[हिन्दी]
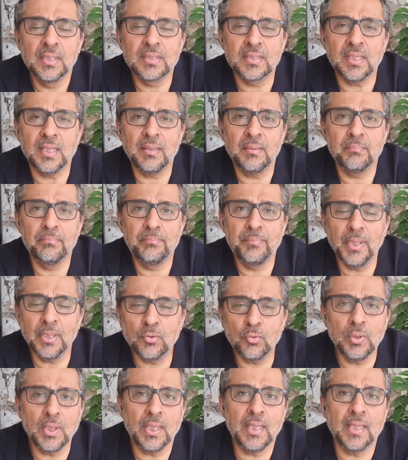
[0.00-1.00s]
से
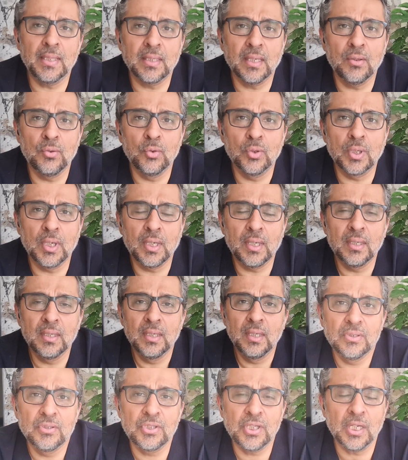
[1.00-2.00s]
बिल्कुल अलहदा होगा
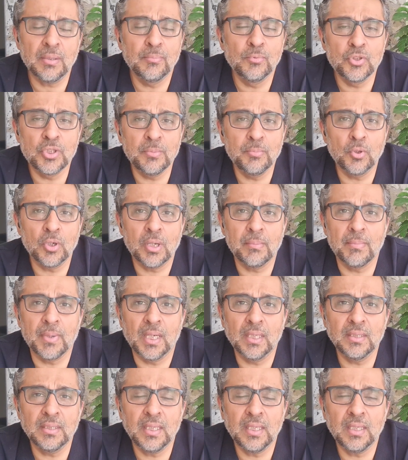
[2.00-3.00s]
शेख
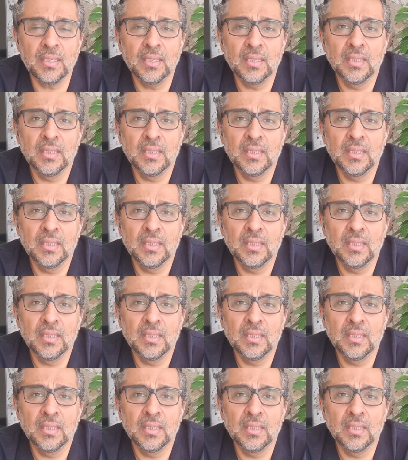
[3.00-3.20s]
मुजीबरहमान ने